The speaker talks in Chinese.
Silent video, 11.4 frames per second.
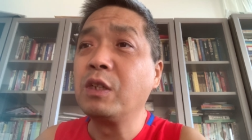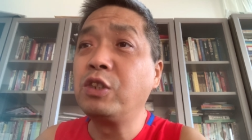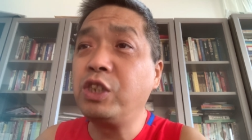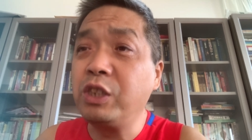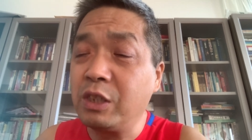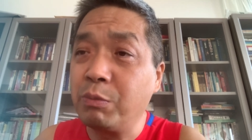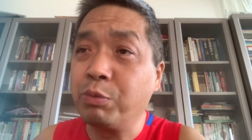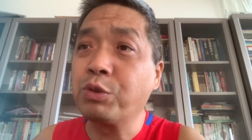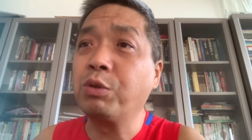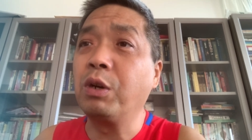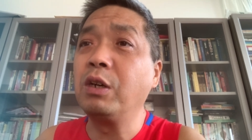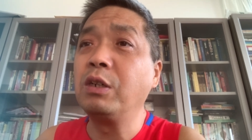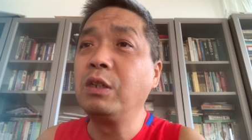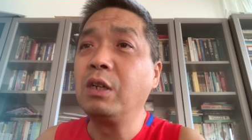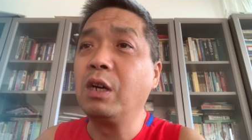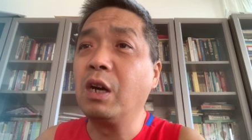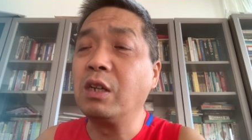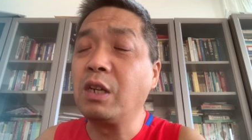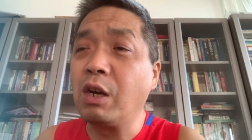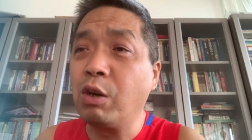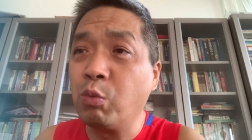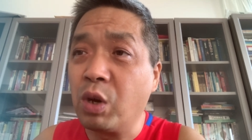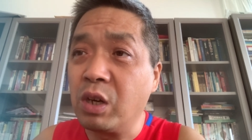气质不错啊，然
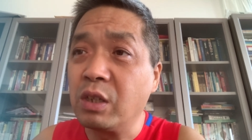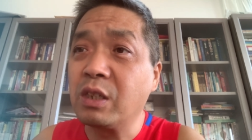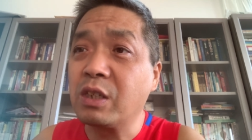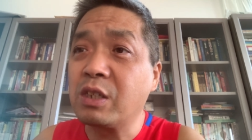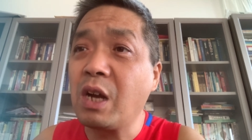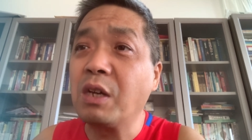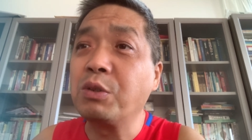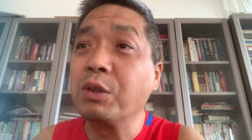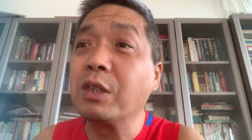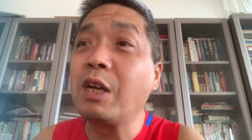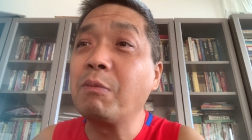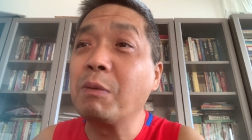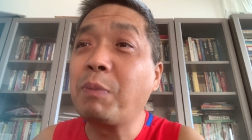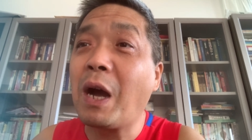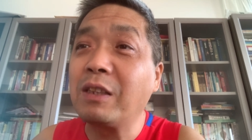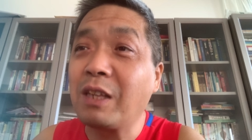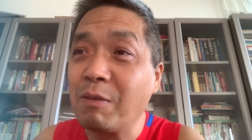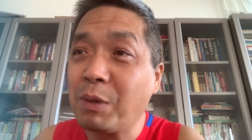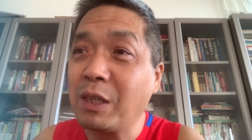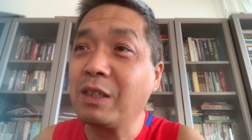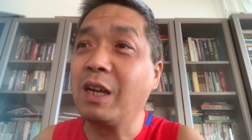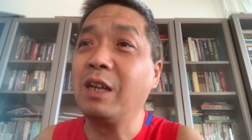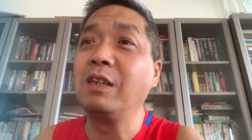后我儿子上去跟他们攀谈攀
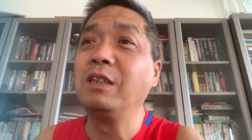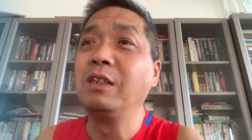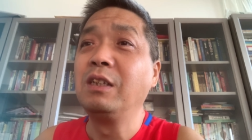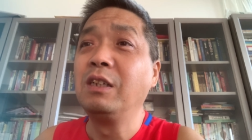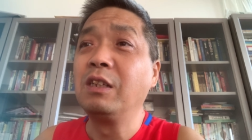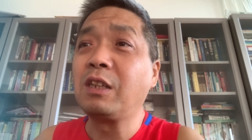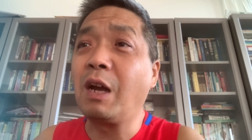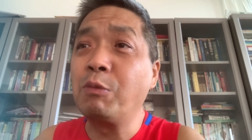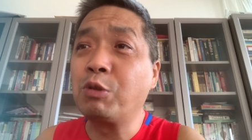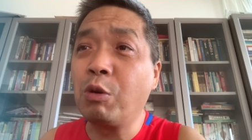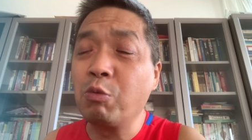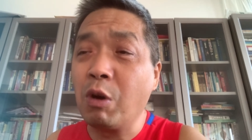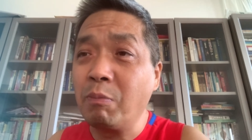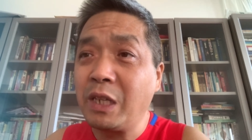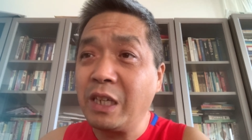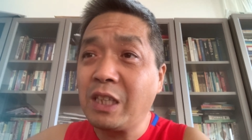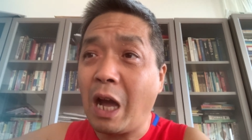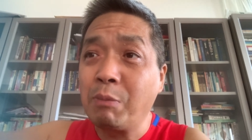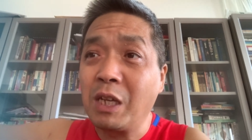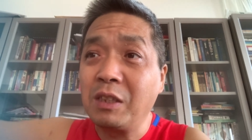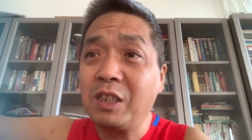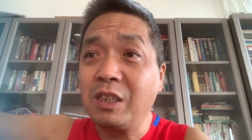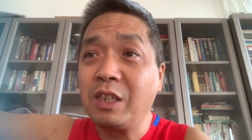谈，他们说我们这一大
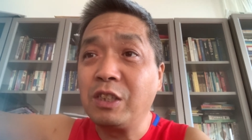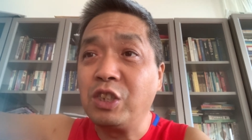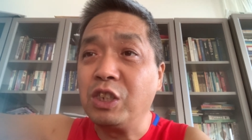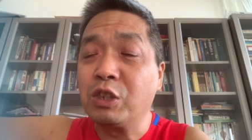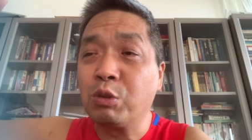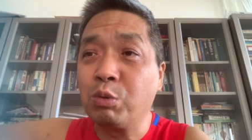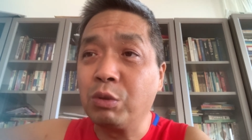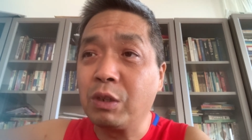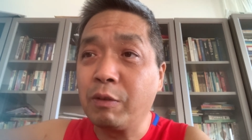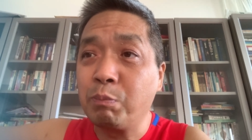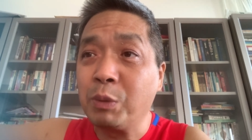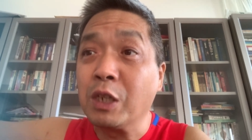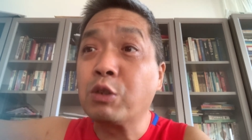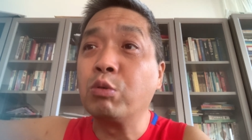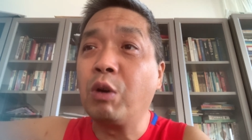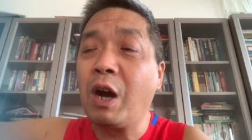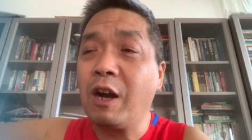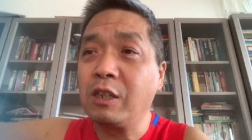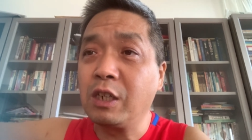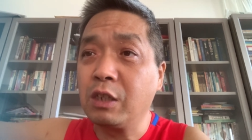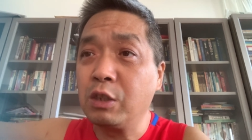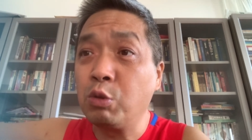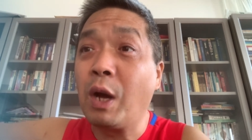片地，这几十栋的别墅啊，这
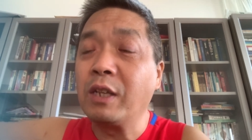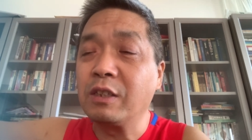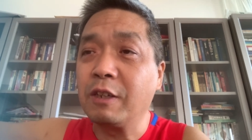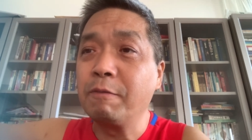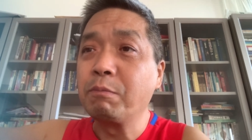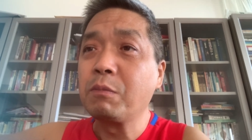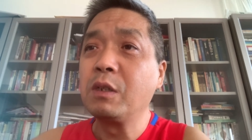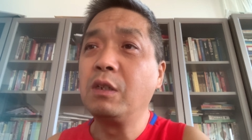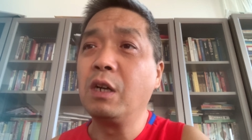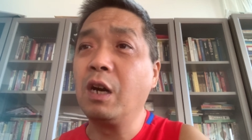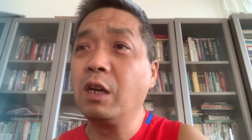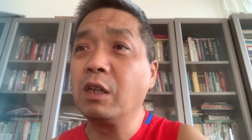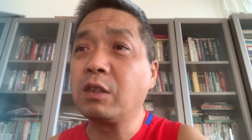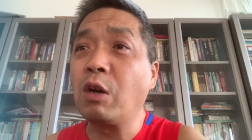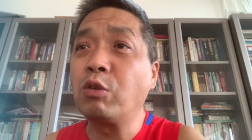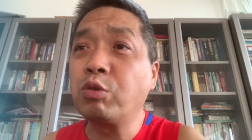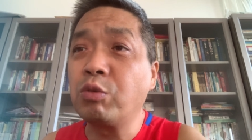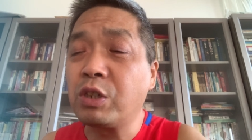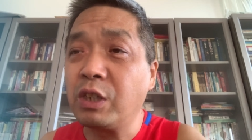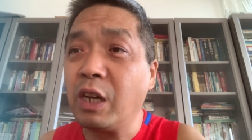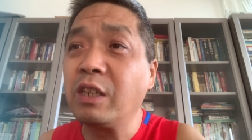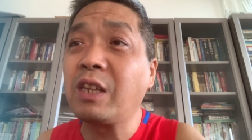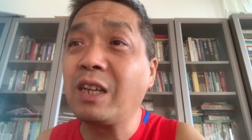个院子啊，当初是
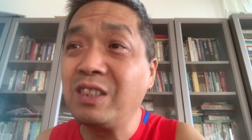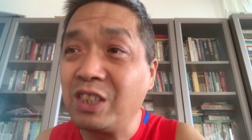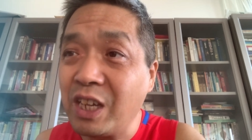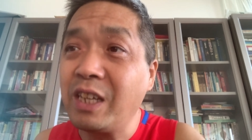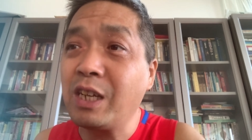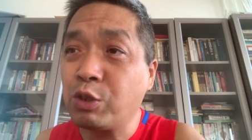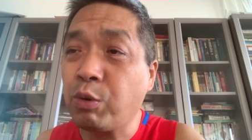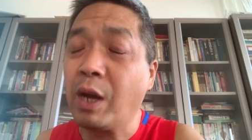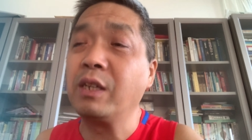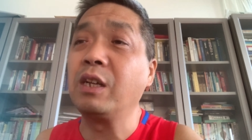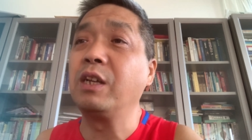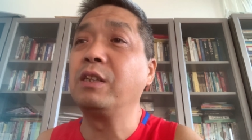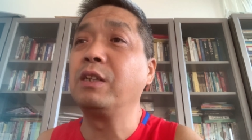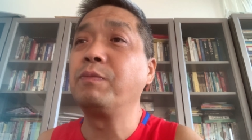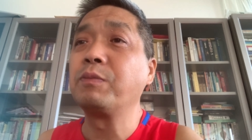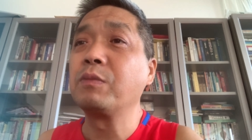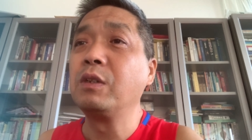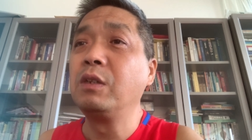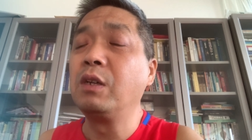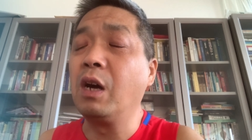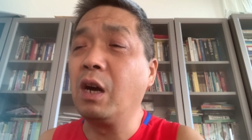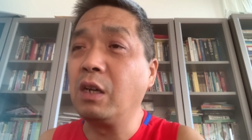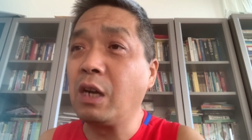人家他爷爷传下来的
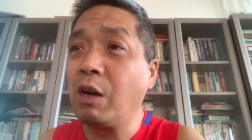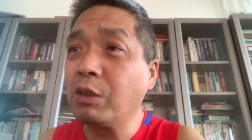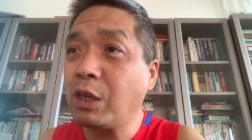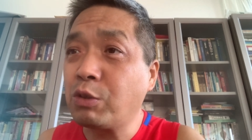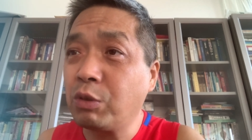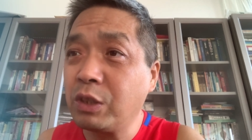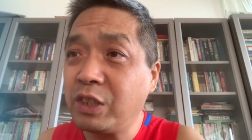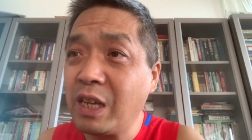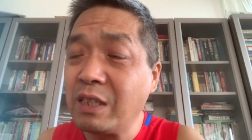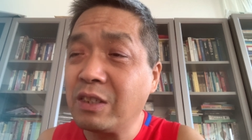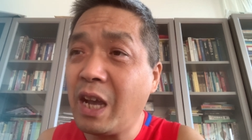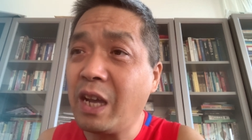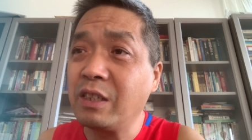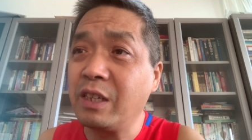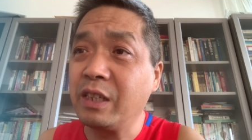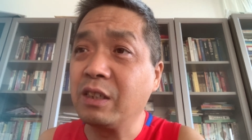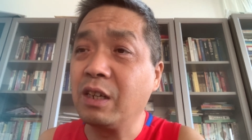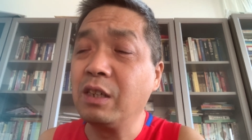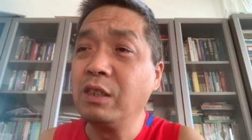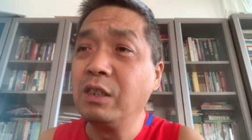啊，然后他说现在的这个，